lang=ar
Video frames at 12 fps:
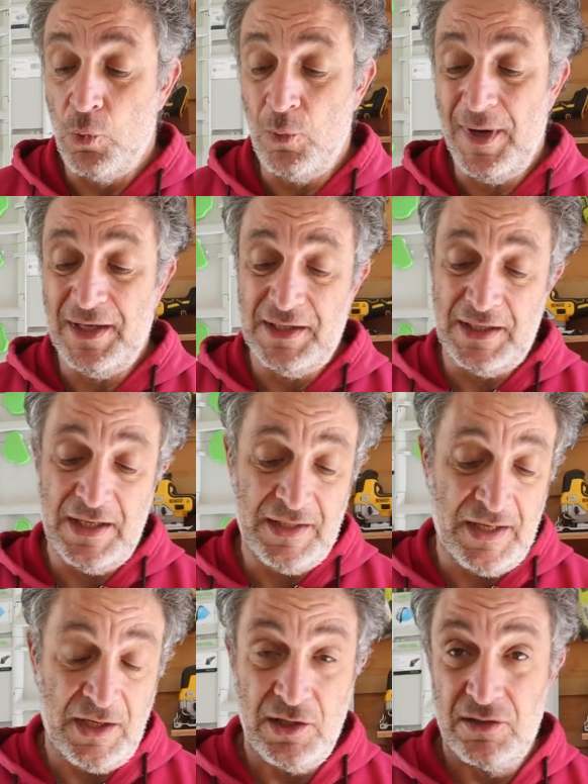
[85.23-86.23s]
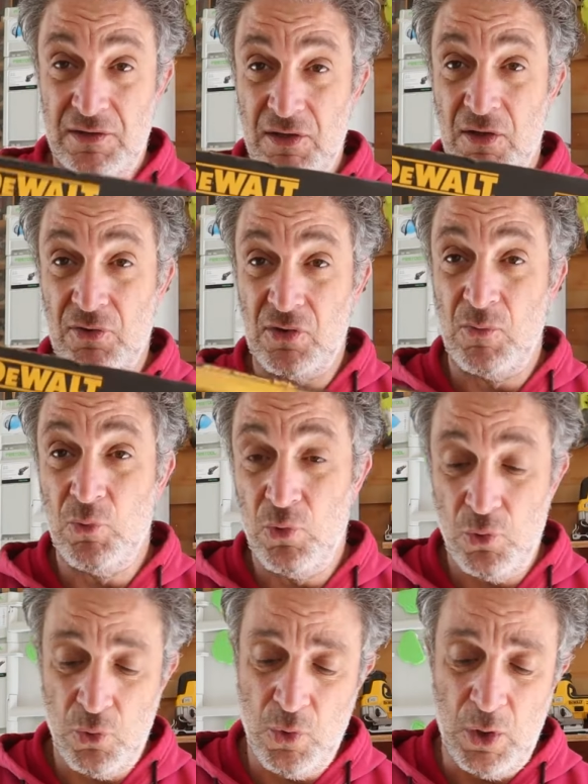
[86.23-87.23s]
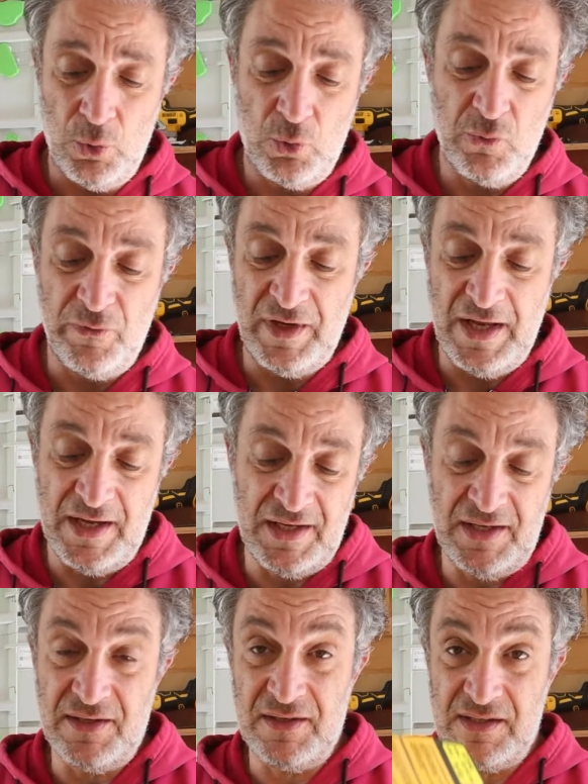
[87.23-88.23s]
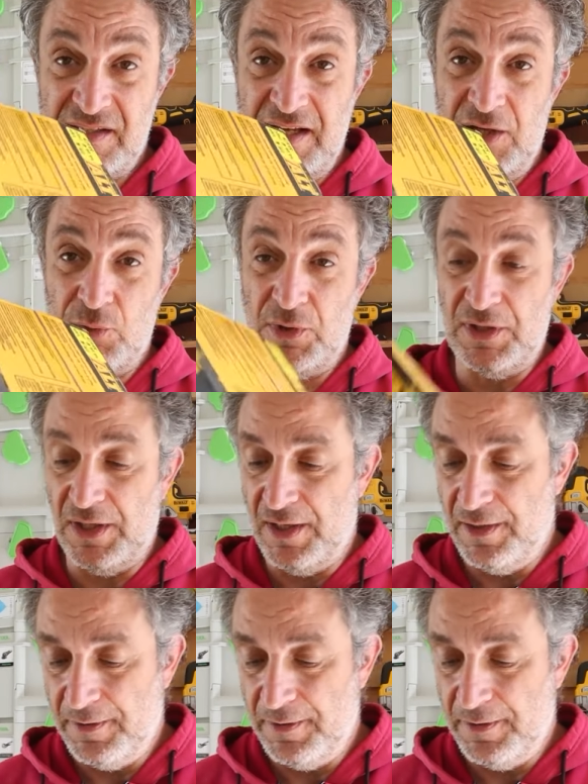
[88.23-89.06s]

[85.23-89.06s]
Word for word: وبعد كده نجربه وأقول لكم في الآخر سعره إيه